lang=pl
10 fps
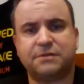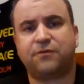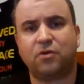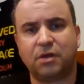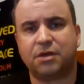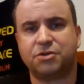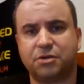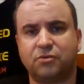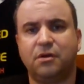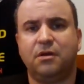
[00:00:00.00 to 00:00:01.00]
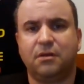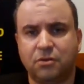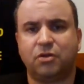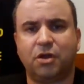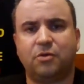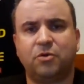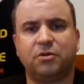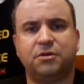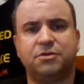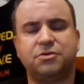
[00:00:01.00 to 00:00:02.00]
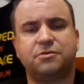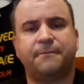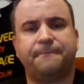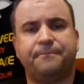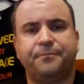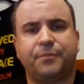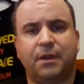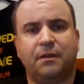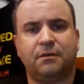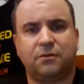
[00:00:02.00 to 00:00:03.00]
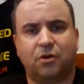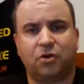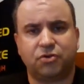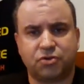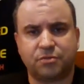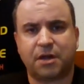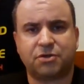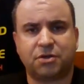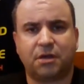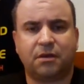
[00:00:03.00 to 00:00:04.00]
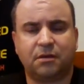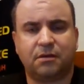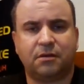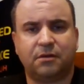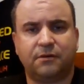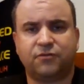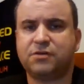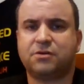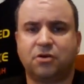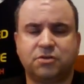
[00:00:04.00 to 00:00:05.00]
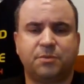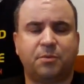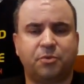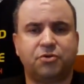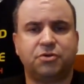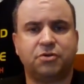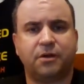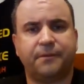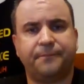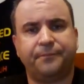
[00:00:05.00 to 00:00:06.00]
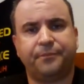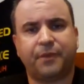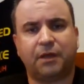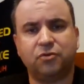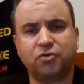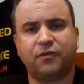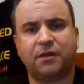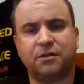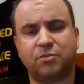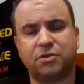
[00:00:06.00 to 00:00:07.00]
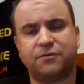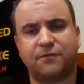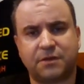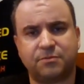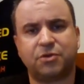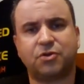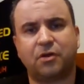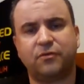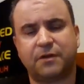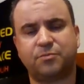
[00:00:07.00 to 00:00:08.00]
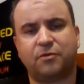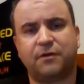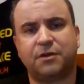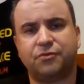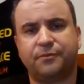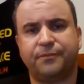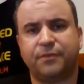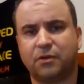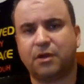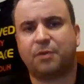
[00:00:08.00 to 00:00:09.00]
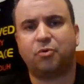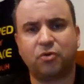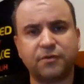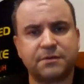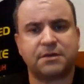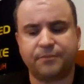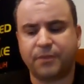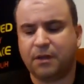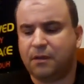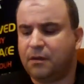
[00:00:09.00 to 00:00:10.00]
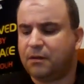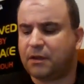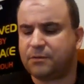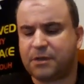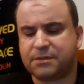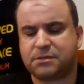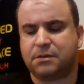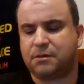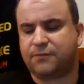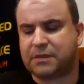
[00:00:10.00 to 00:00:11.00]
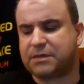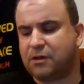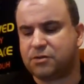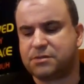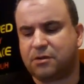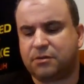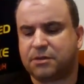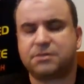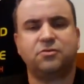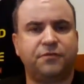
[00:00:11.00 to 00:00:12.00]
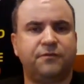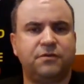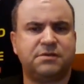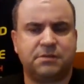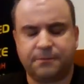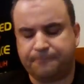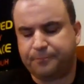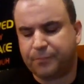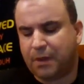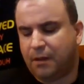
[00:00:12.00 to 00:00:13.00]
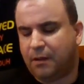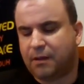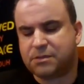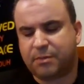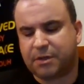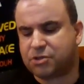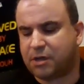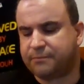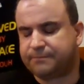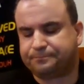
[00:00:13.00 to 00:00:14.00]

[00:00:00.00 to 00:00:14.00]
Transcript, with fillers: swojej się do Niego modlić, to otrzymacie wszystko, co poprosicie, a Duch Święty będzie w Was mieszkał i Was prowadził. To tak pokrótce. Natomiast e, wracając do tych snów i wizji, zobaczcie